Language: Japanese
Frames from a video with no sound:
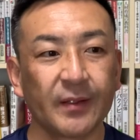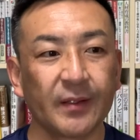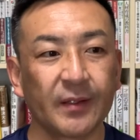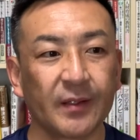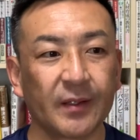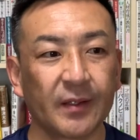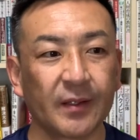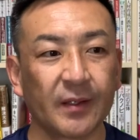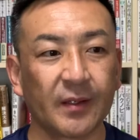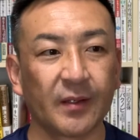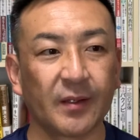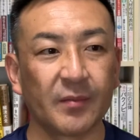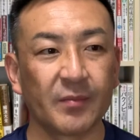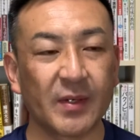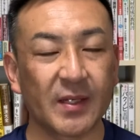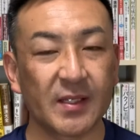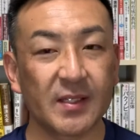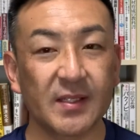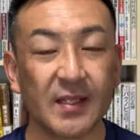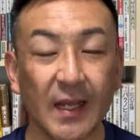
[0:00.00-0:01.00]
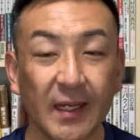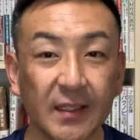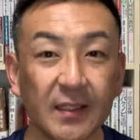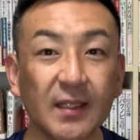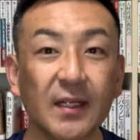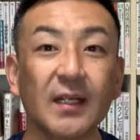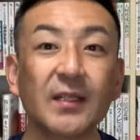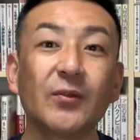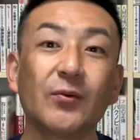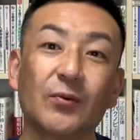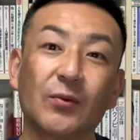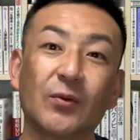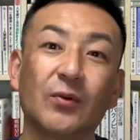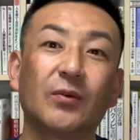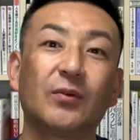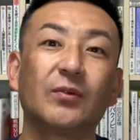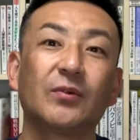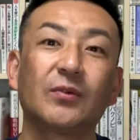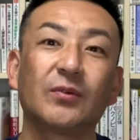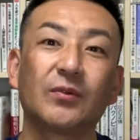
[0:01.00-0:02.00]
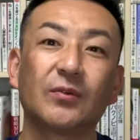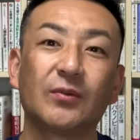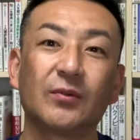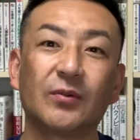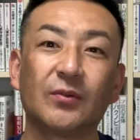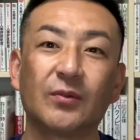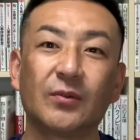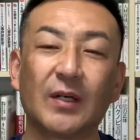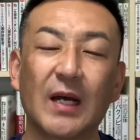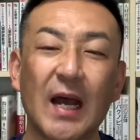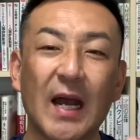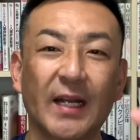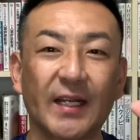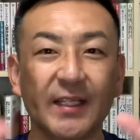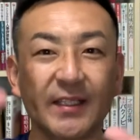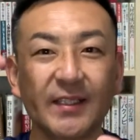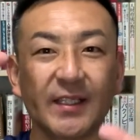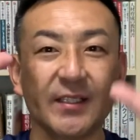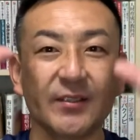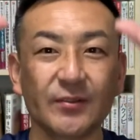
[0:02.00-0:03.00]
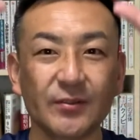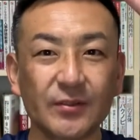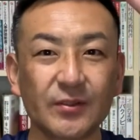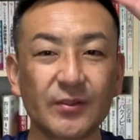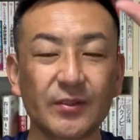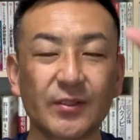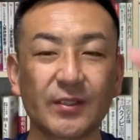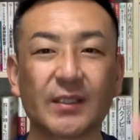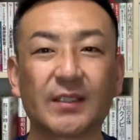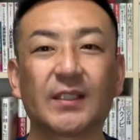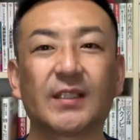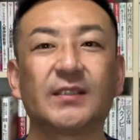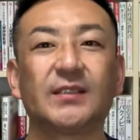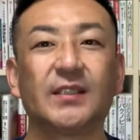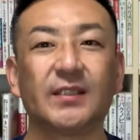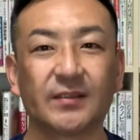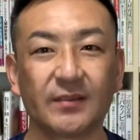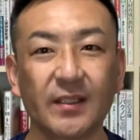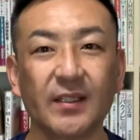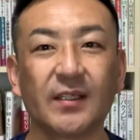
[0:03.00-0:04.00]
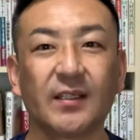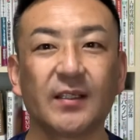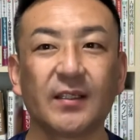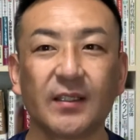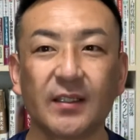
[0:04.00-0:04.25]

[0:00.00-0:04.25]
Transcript: えー、まあ、参加度をこう上げていくっていう形ですね。